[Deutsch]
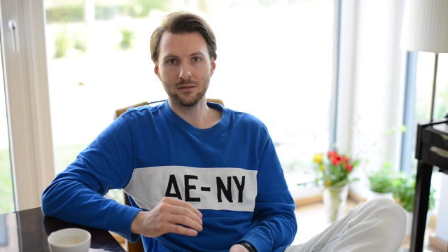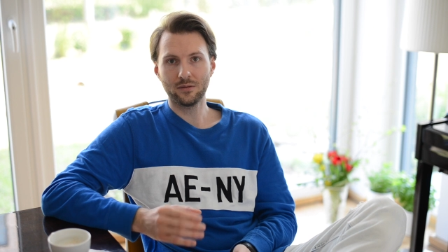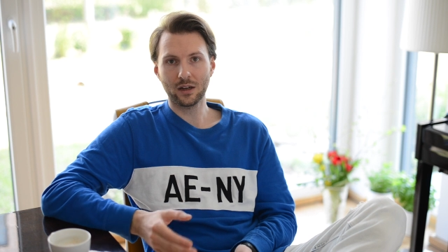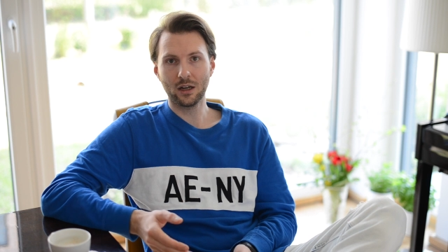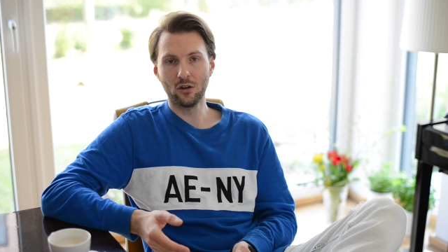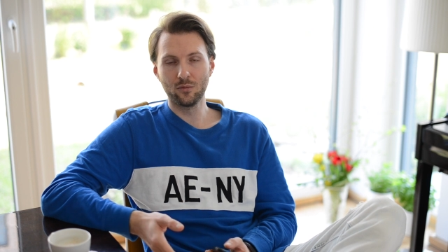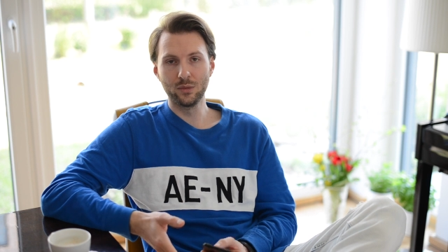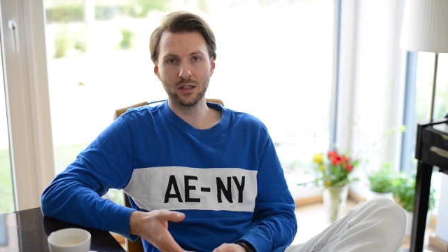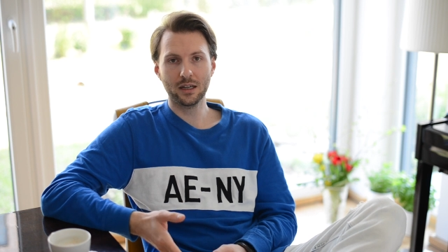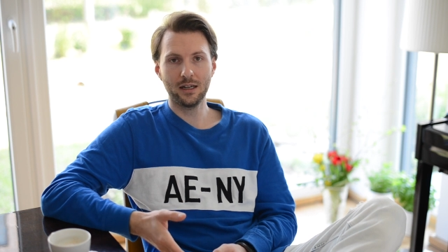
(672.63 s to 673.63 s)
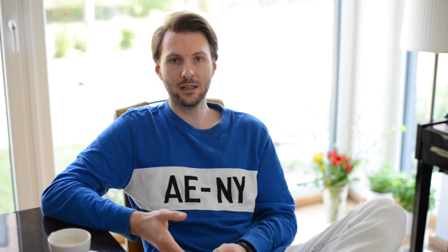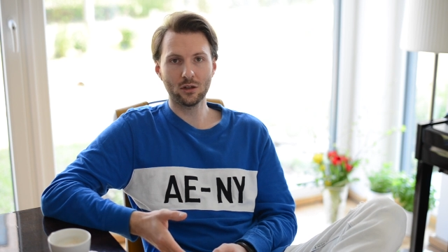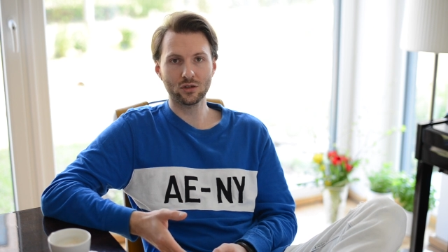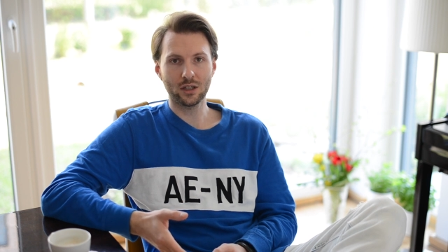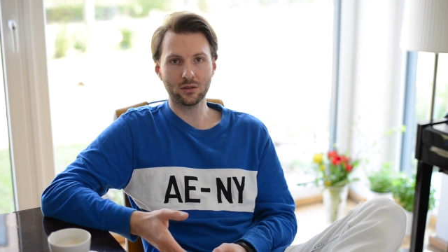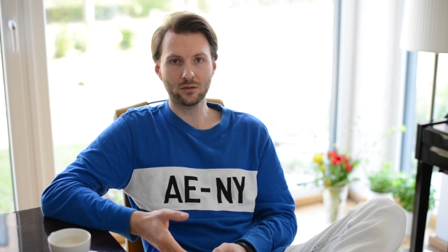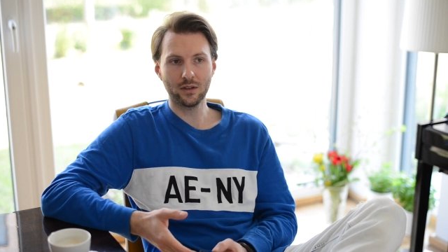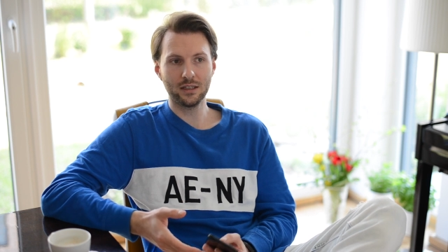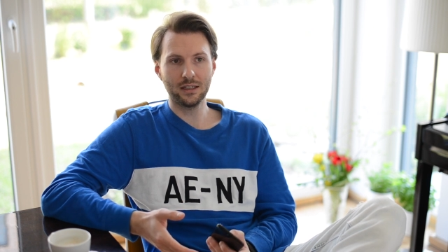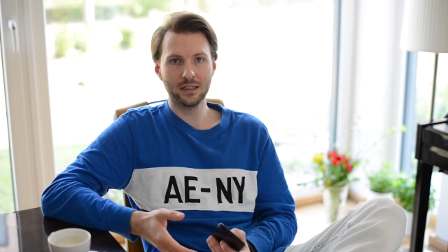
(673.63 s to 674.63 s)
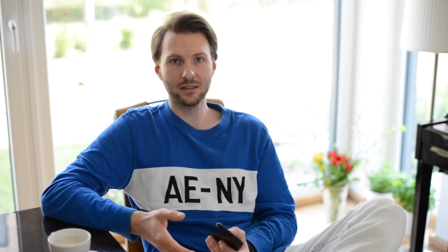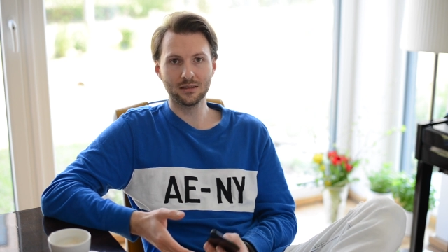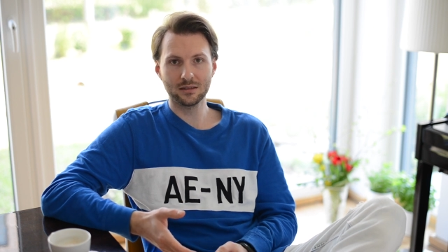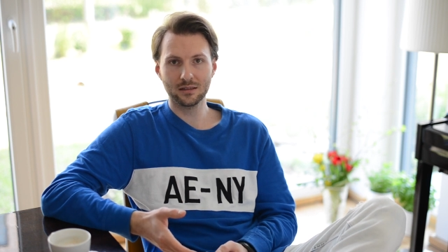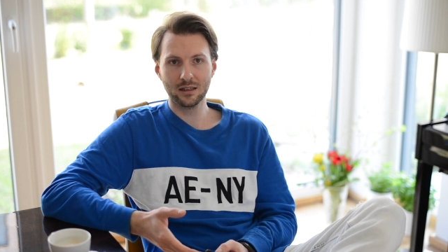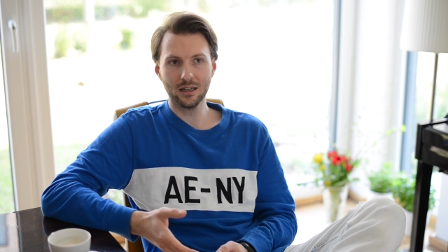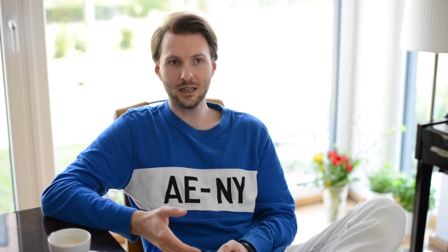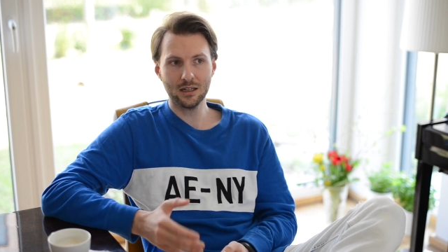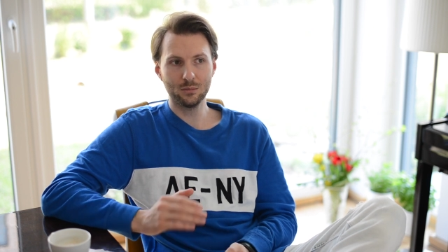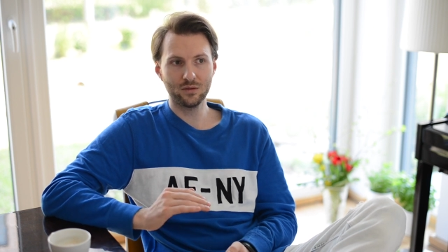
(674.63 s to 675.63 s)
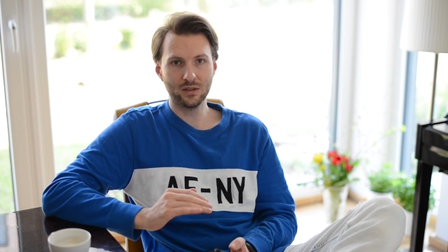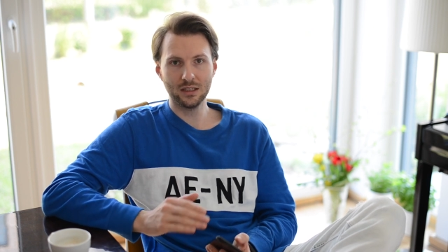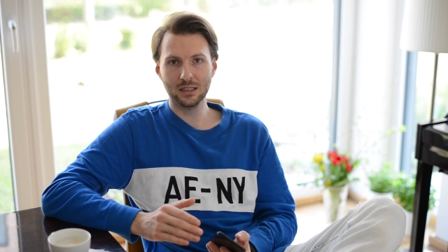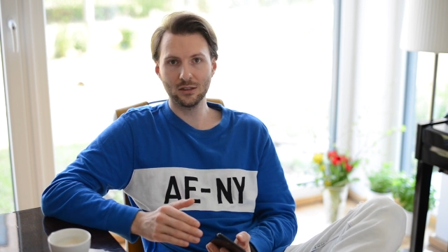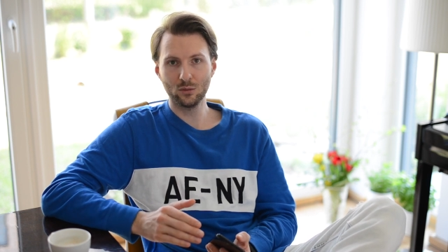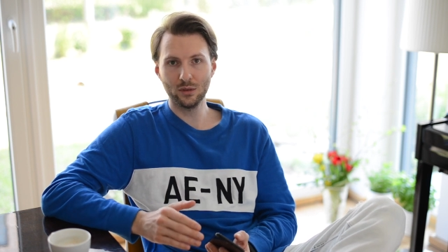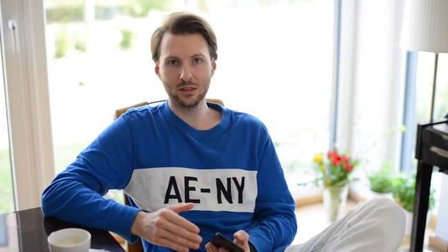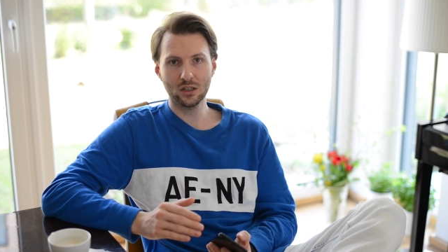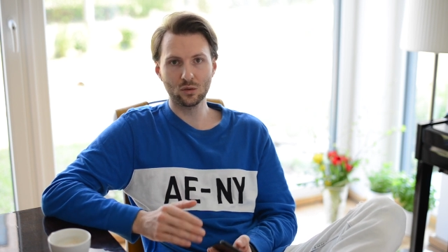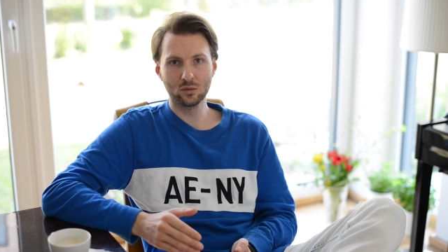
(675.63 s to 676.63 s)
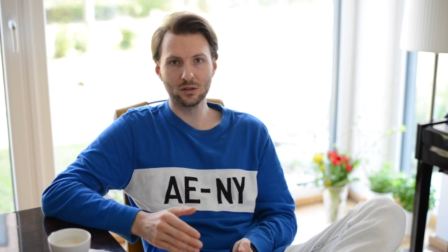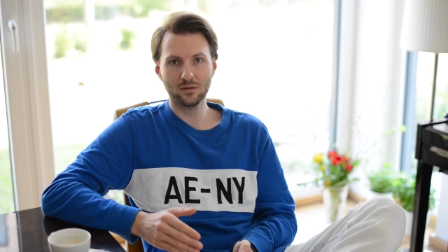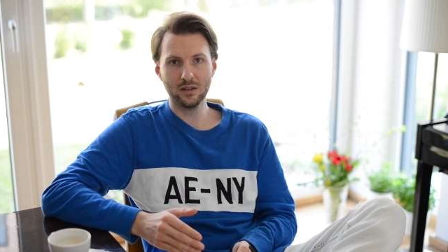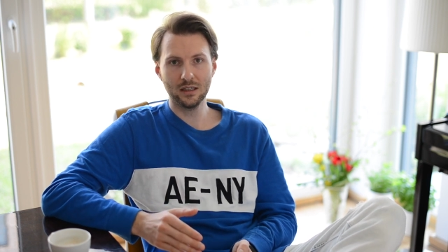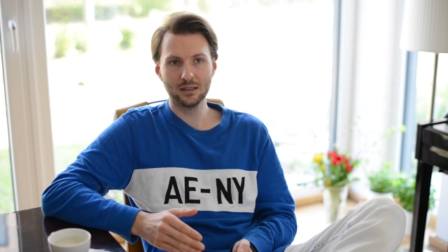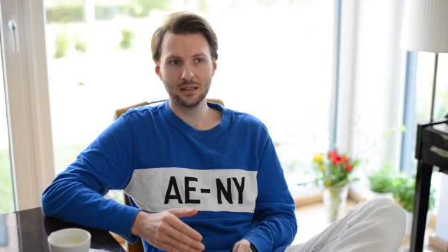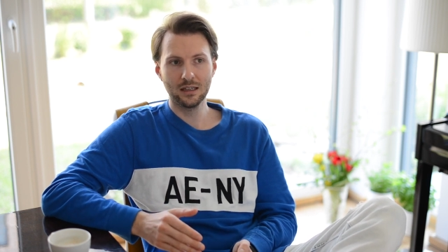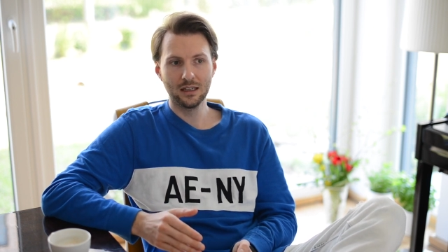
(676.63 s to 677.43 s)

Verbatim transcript: verkauft mit einer geilen Ausstattung, weil die Dinger sind rar, mit wenig Kilometer, gut gepflegt.